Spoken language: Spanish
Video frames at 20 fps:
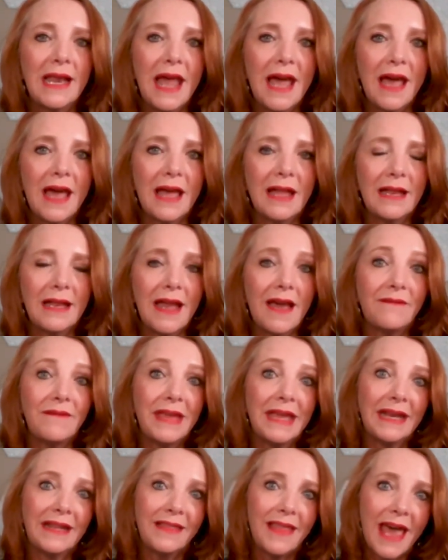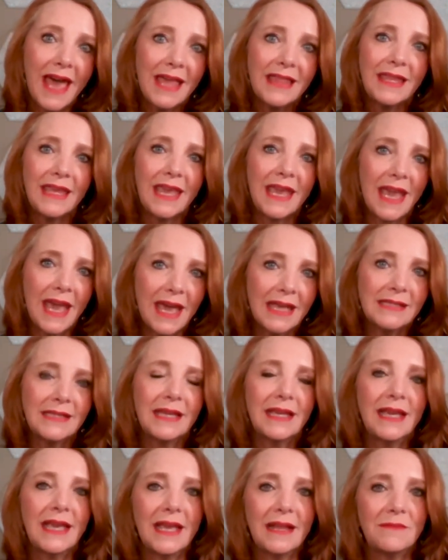la, verdad que
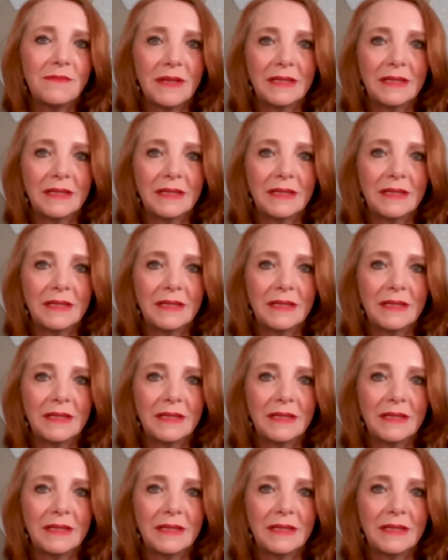hace que el